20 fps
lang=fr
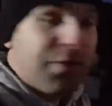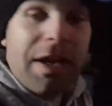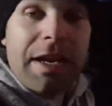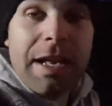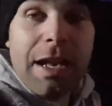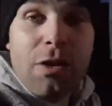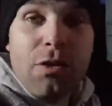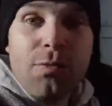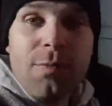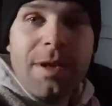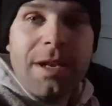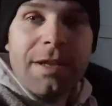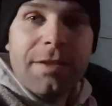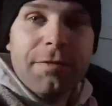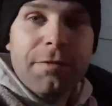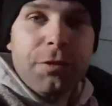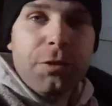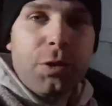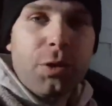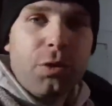vais aller allumer les
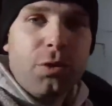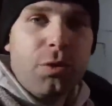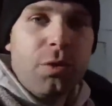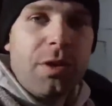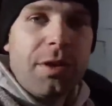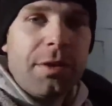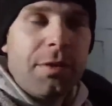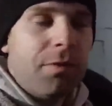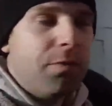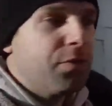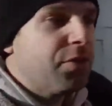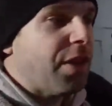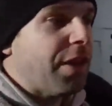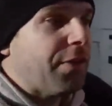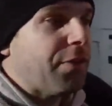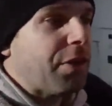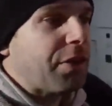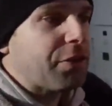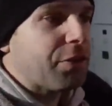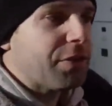feux de recul et vous allez
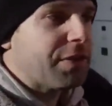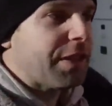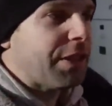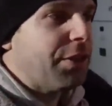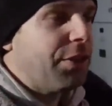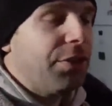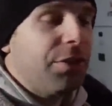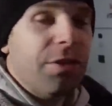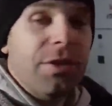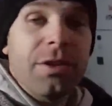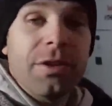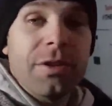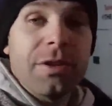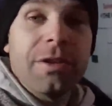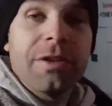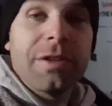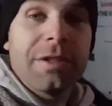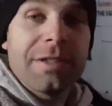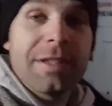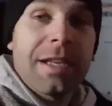voir ce que ça donne.
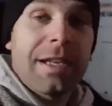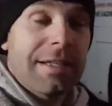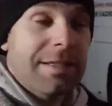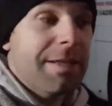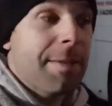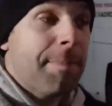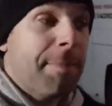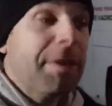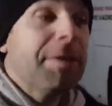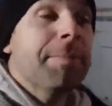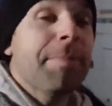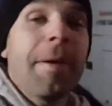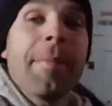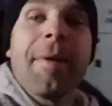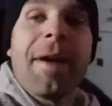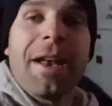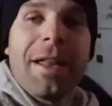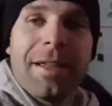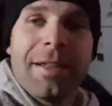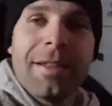Euh, ça, pète pas
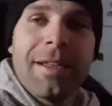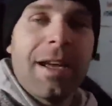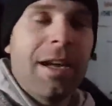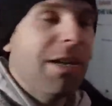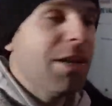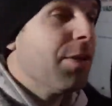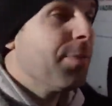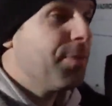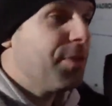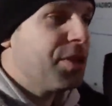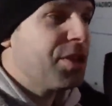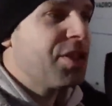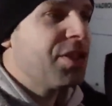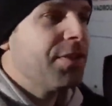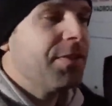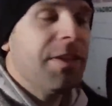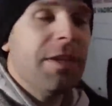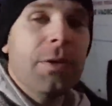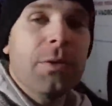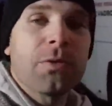mal. Hein. Allez hop, j'y
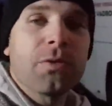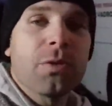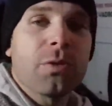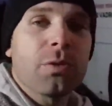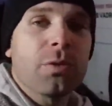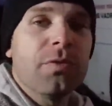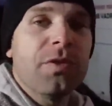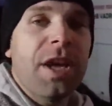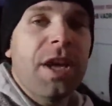vais, on se retrouve